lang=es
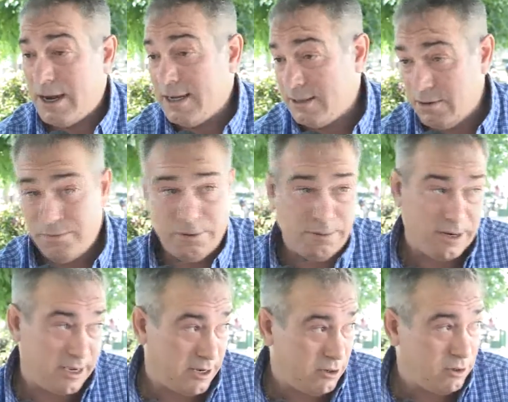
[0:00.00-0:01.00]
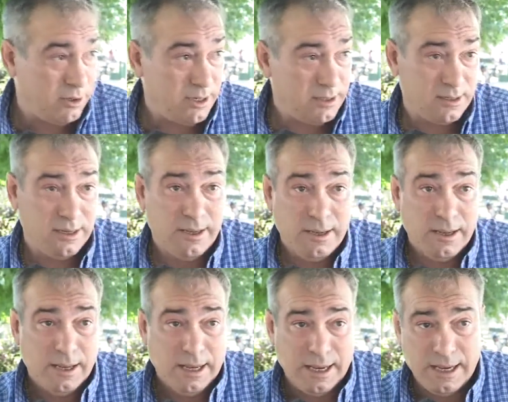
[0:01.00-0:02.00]
casi confirmar que no es.
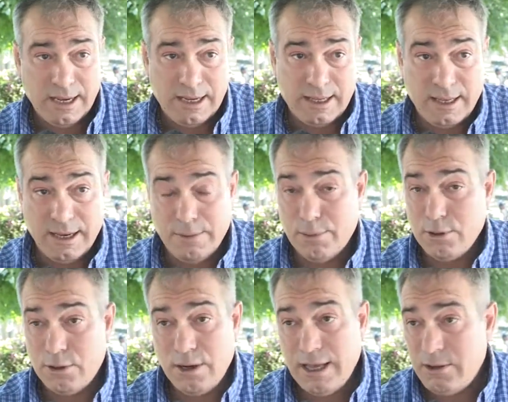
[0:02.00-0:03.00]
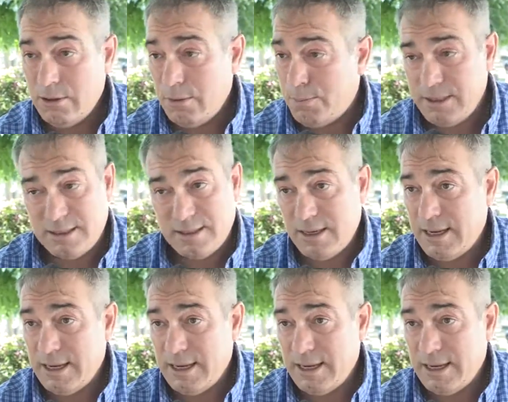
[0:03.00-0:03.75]
Este, y por otro lado, después